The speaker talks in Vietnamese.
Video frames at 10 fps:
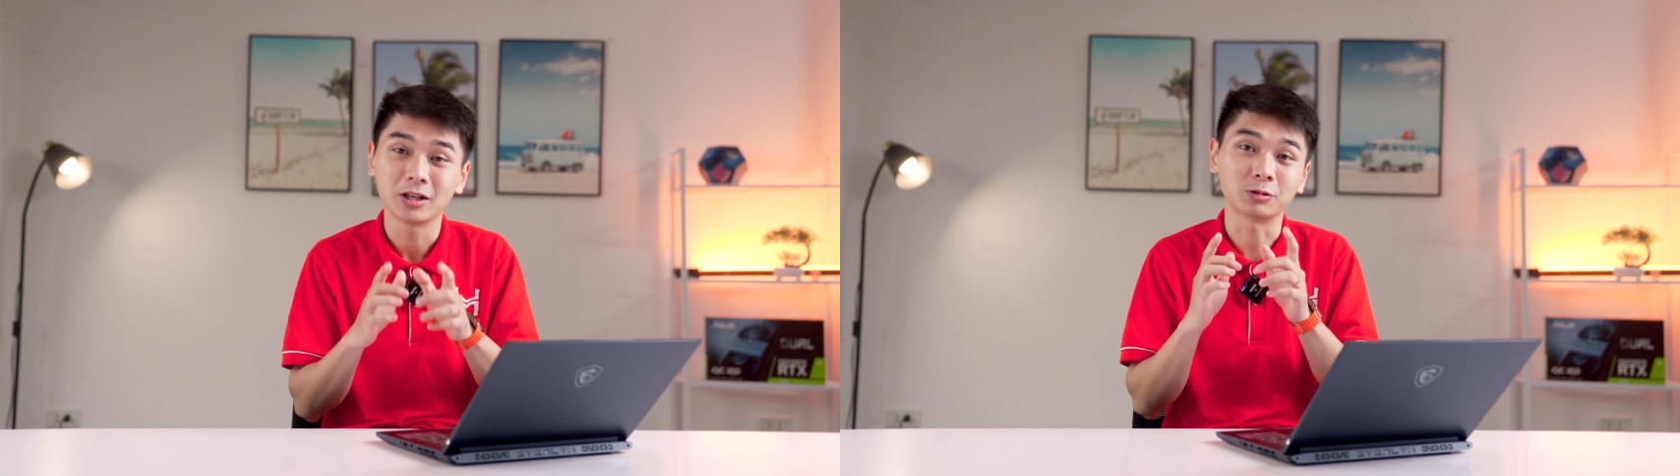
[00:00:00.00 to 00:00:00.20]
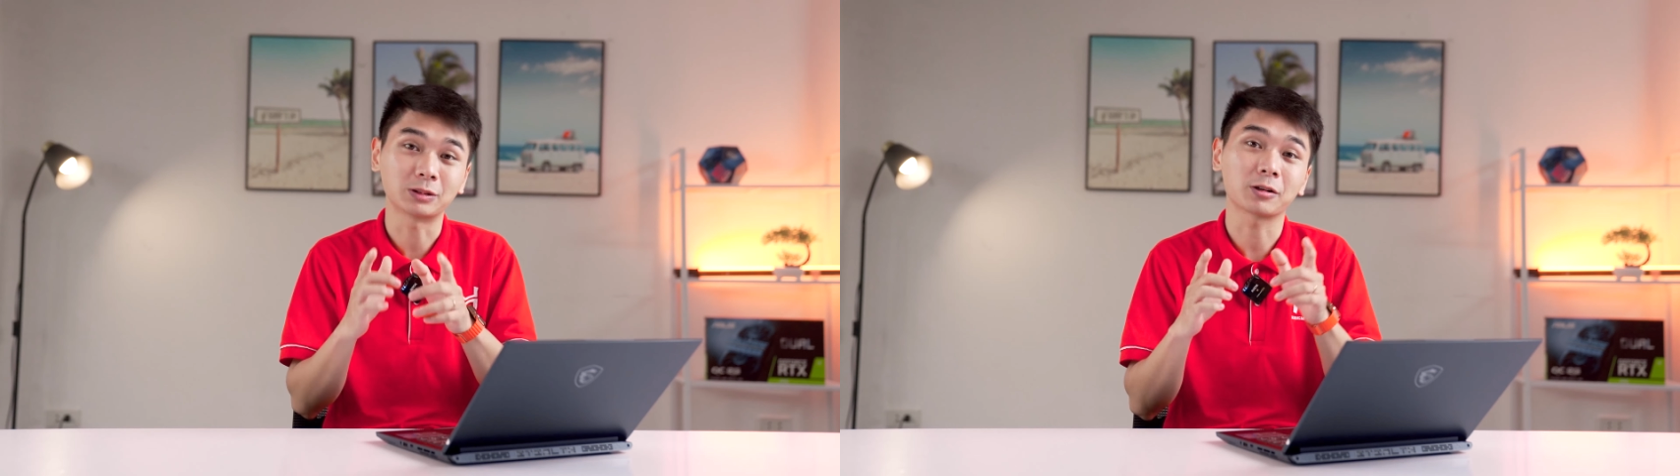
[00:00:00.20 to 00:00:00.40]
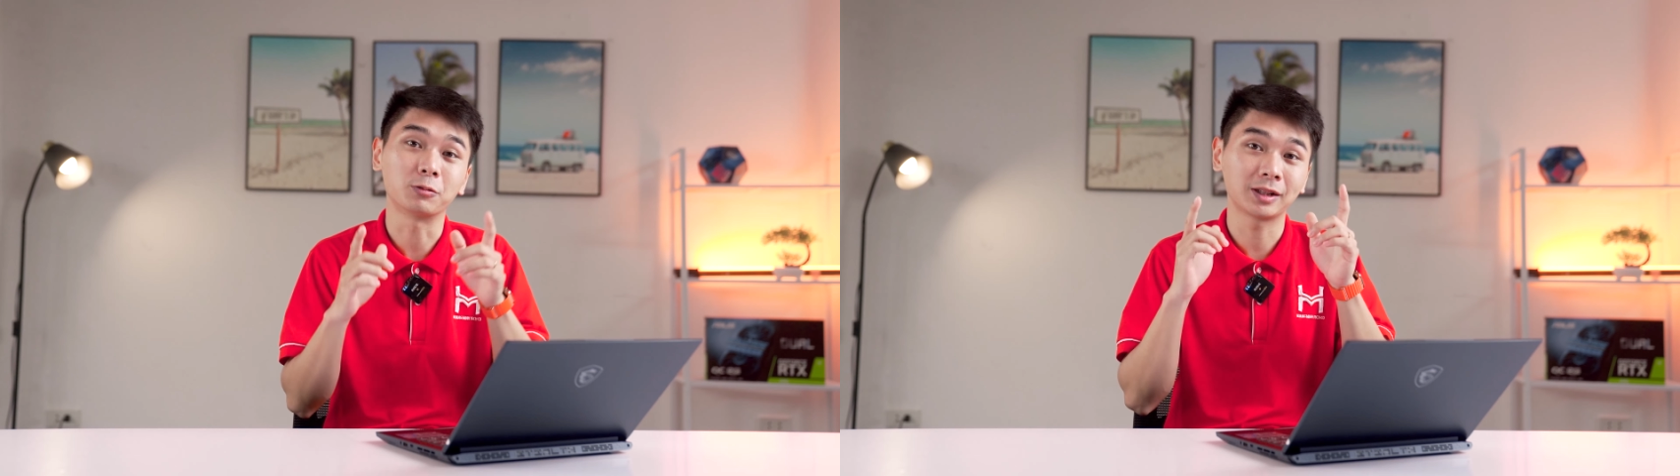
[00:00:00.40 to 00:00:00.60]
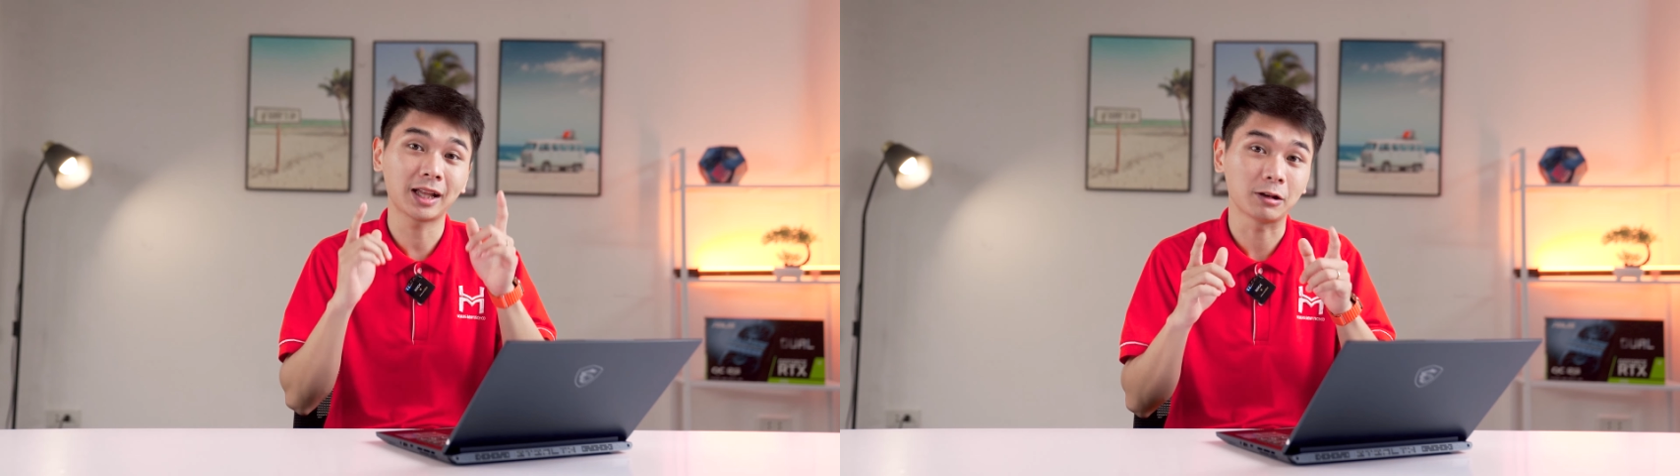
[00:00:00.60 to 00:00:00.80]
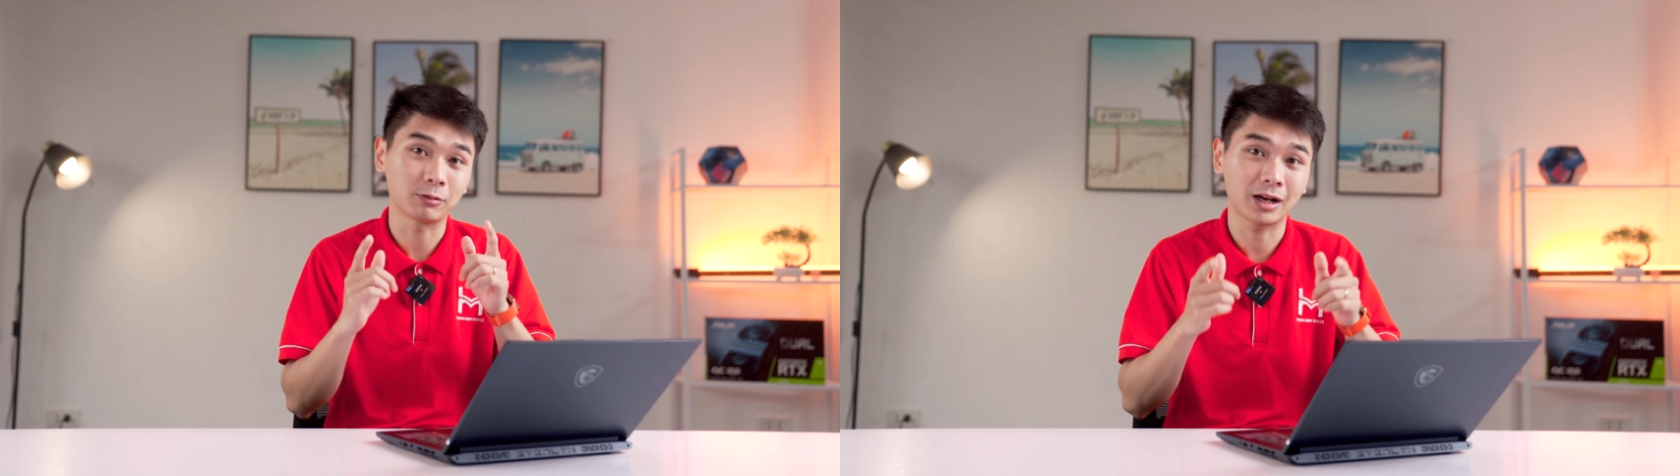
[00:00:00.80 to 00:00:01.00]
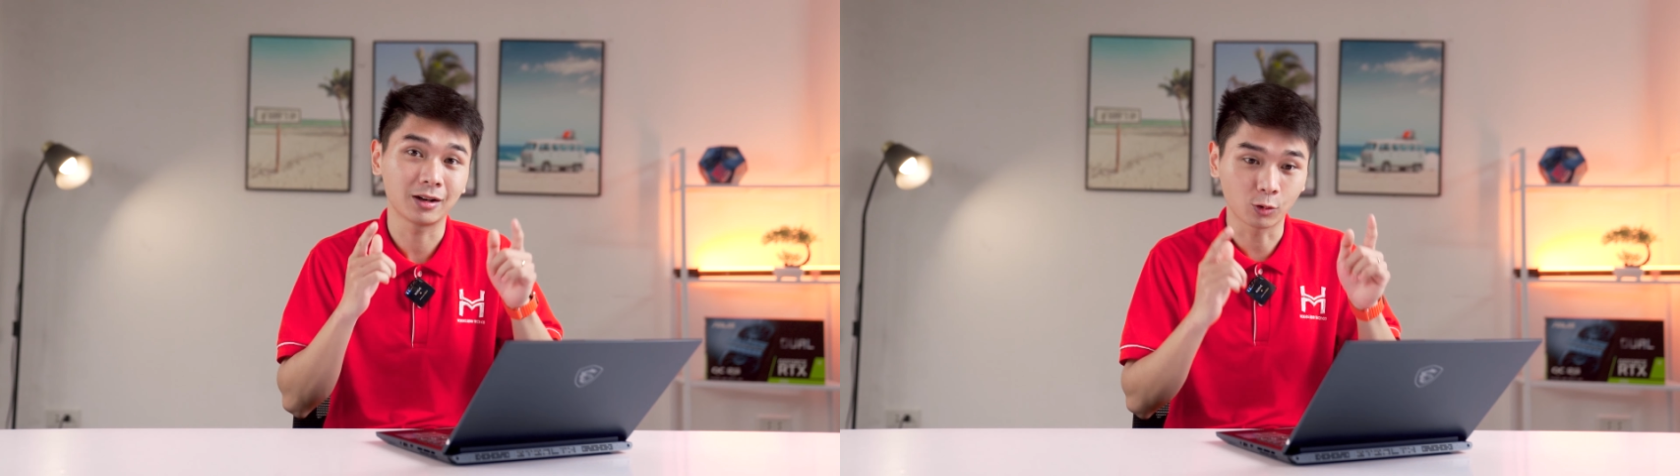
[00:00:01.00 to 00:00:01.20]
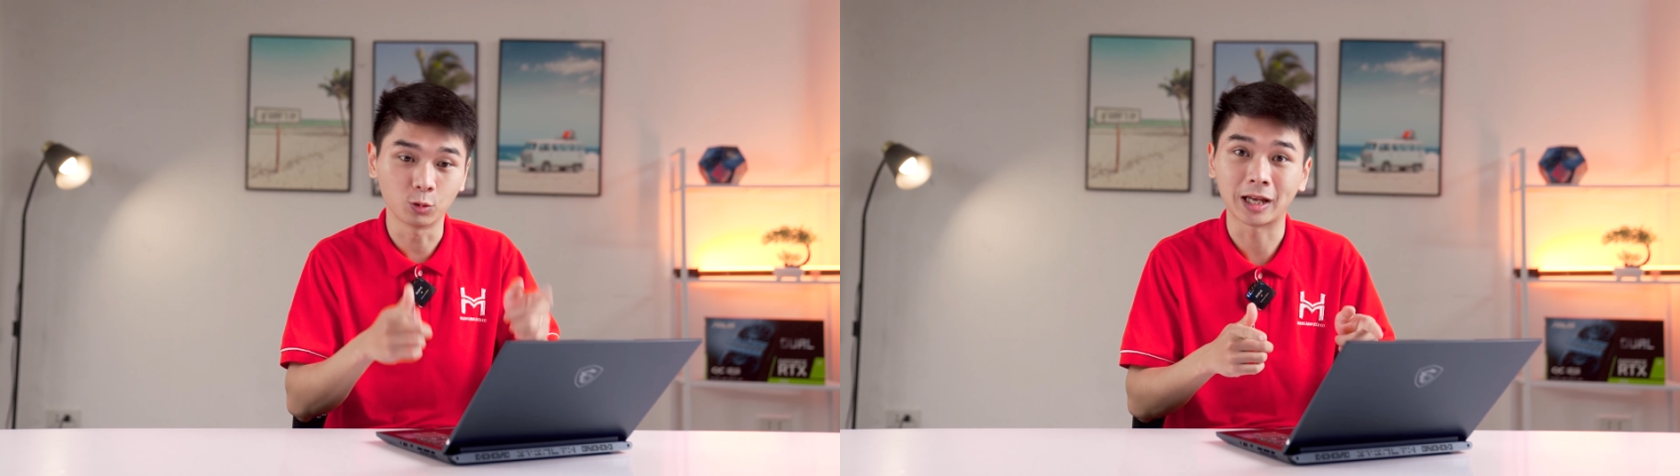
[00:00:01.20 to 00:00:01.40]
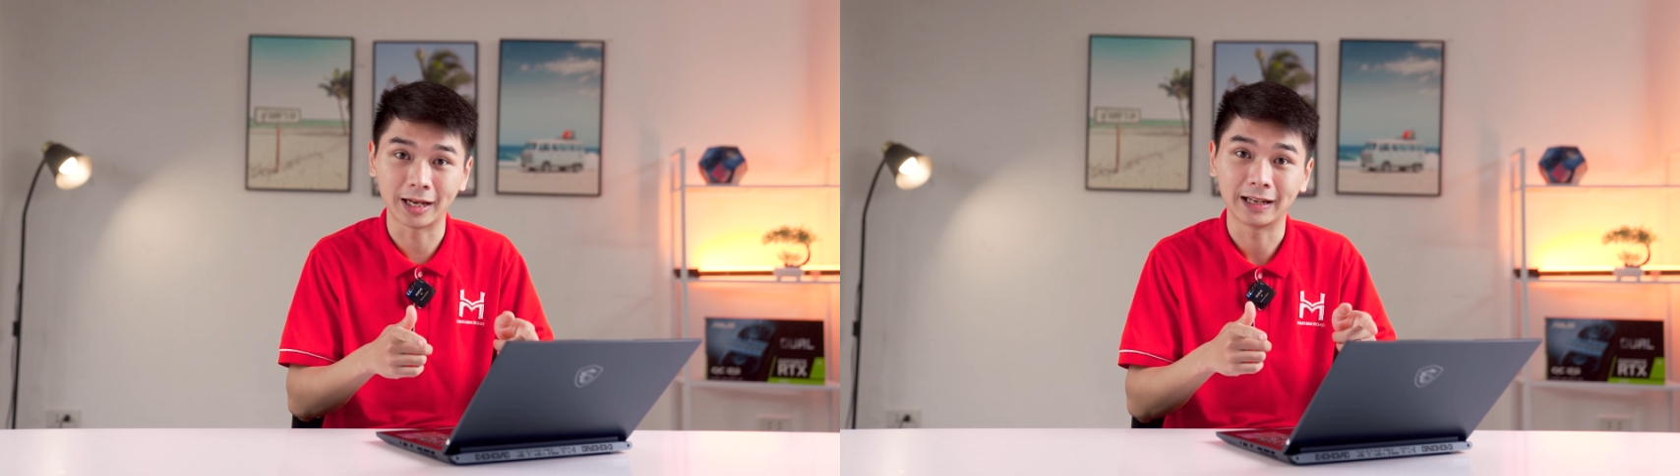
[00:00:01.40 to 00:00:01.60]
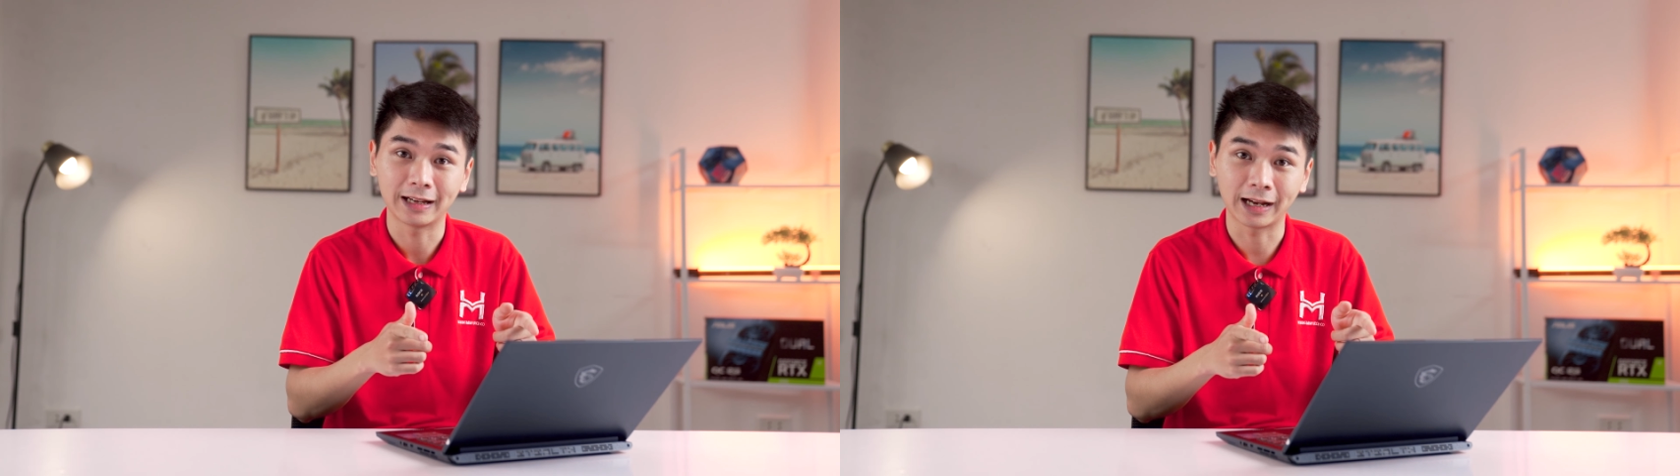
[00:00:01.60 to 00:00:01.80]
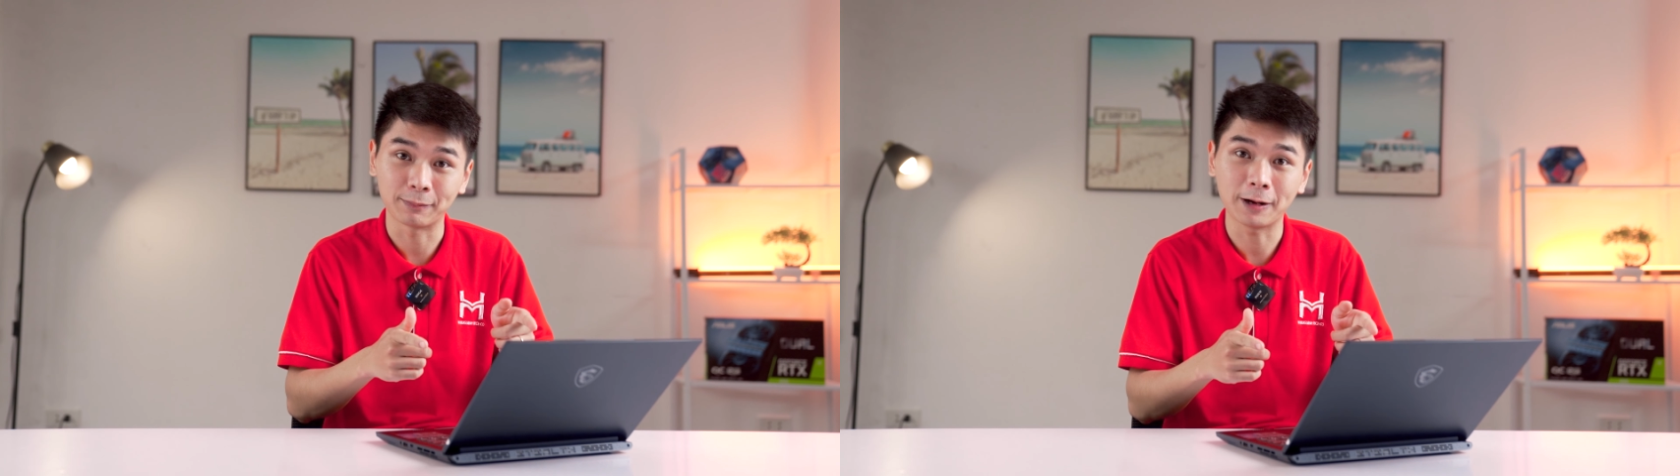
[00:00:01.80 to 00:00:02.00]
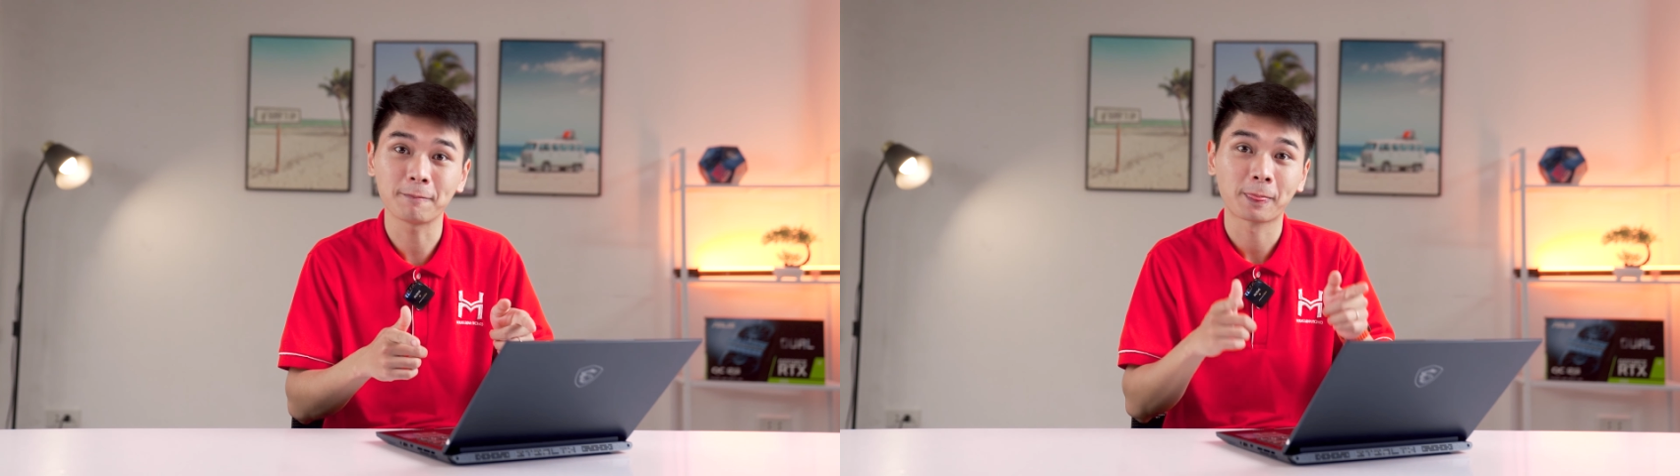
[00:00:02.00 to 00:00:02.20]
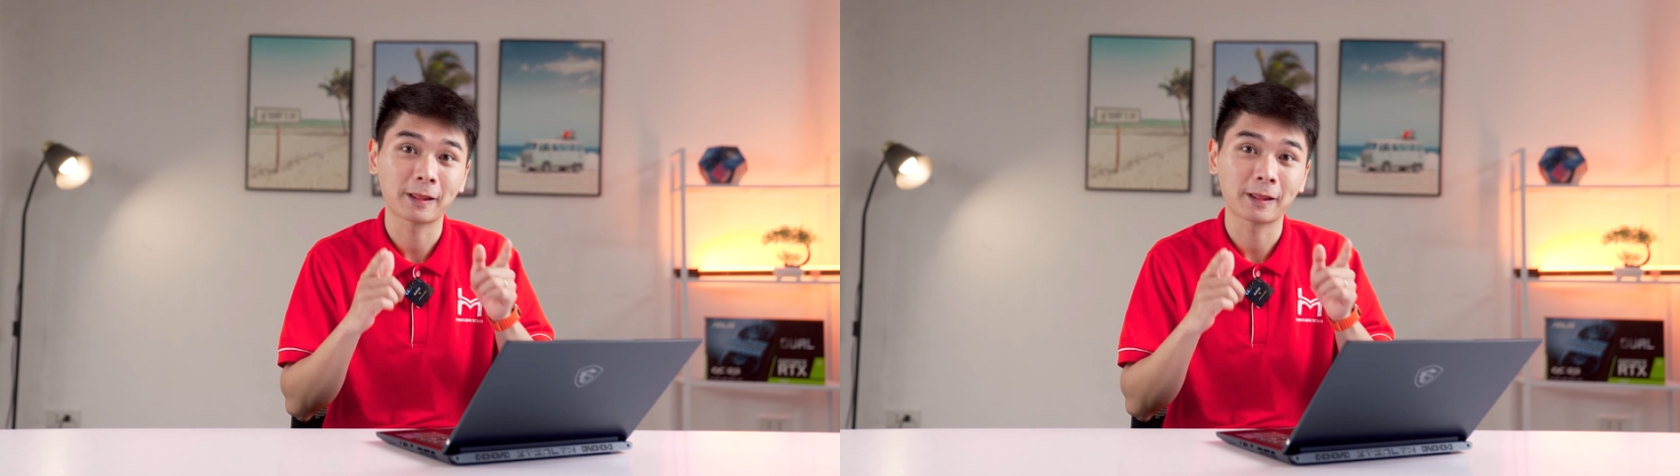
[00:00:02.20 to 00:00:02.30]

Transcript: chúng ta sẽ cùng đi test hiệu năng cụ thể anh em nhé